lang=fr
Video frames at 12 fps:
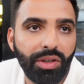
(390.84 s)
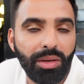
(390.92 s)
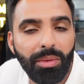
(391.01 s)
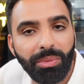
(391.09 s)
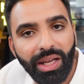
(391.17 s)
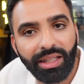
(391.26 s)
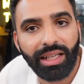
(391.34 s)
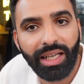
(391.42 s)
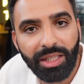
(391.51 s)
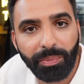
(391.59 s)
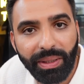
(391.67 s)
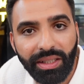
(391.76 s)
faut quand même garder à
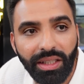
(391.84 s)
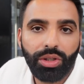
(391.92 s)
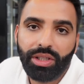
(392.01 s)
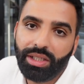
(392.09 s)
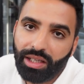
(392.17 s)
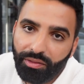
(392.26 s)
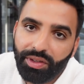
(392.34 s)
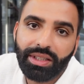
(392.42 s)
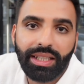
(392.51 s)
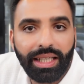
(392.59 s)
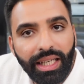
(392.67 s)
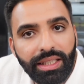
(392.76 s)
l'esprit qu'il y avait
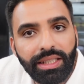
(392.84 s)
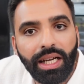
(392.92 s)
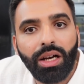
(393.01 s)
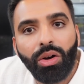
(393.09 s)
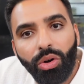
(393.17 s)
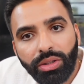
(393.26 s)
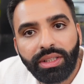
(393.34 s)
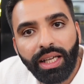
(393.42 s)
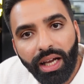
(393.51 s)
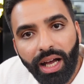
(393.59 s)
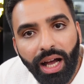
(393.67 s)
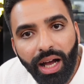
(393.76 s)
des chrétiens en
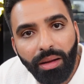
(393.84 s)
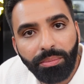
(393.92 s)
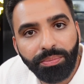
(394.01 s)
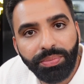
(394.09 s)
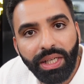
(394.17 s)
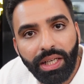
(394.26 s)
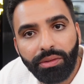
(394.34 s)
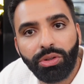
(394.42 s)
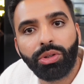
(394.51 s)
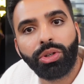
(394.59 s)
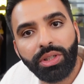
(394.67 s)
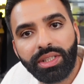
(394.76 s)
terre arabe bien
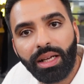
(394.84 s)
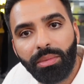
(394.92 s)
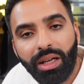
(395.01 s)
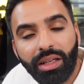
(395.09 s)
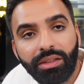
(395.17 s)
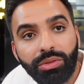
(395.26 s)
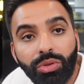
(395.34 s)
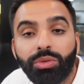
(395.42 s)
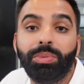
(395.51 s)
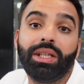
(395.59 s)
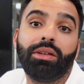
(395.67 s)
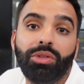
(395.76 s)
avant que l'islam arrive, donc
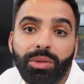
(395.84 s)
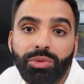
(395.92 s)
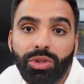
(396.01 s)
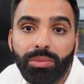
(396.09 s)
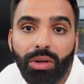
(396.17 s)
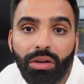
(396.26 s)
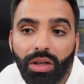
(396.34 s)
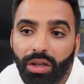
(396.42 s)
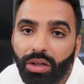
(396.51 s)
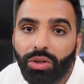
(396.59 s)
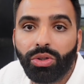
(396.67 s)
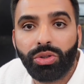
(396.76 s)
bien avant les musulmans,
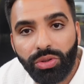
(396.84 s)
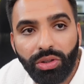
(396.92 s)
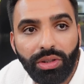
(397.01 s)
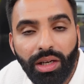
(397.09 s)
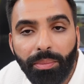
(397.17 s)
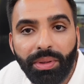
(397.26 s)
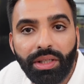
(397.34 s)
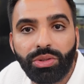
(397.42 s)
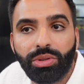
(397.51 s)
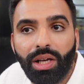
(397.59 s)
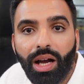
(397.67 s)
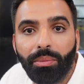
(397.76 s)
que ce soit dans la
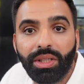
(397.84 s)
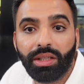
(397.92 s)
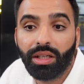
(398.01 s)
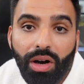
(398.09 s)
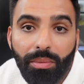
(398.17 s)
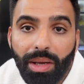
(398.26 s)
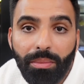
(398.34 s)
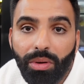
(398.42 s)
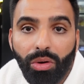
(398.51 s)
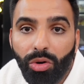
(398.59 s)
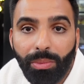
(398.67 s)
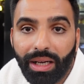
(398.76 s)
péninsule arabique, voire même
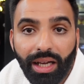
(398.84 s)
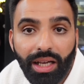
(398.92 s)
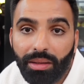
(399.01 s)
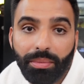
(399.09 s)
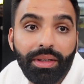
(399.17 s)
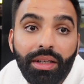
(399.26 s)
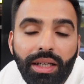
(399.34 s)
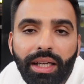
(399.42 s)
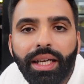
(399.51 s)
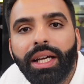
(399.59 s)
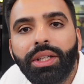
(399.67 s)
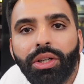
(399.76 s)
au Maghreb
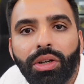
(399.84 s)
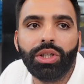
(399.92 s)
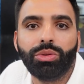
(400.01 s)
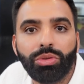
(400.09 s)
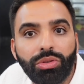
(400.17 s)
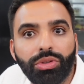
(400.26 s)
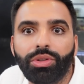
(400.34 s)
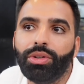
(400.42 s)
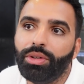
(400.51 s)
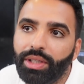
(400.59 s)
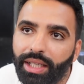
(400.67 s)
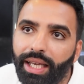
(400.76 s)
et ailleurs. Et donc,
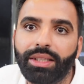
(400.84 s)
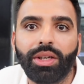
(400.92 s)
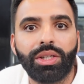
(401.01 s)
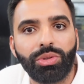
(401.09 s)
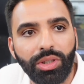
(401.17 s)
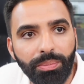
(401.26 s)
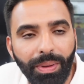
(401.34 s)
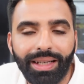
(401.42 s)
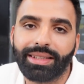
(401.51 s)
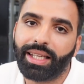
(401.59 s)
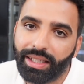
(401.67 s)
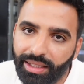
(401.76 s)
euh, les chrétiens, ils ont une
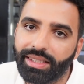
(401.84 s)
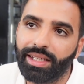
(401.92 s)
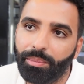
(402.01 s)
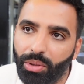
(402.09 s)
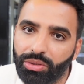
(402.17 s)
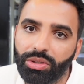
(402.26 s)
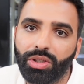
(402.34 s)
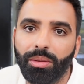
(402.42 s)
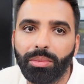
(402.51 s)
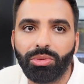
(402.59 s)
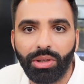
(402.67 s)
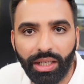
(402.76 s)
part très très importante quand
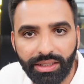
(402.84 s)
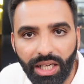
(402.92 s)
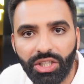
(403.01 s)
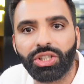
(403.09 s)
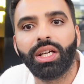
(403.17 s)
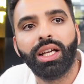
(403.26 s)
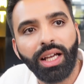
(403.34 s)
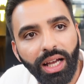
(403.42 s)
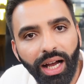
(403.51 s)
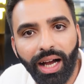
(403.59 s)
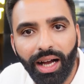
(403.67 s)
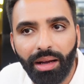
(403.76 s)
même dans l'héritage
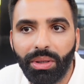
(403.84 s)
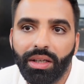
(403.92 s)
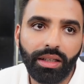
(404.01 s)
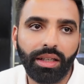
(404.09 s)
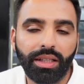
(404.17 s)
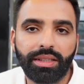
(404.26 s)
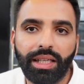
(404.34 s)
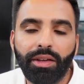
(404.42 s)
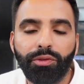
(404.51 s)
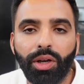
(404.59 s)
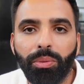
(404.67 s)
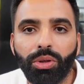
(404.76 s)
arabe, et ça,
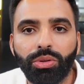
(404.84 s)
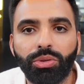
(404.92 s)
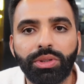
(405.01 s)
il faut la prendre en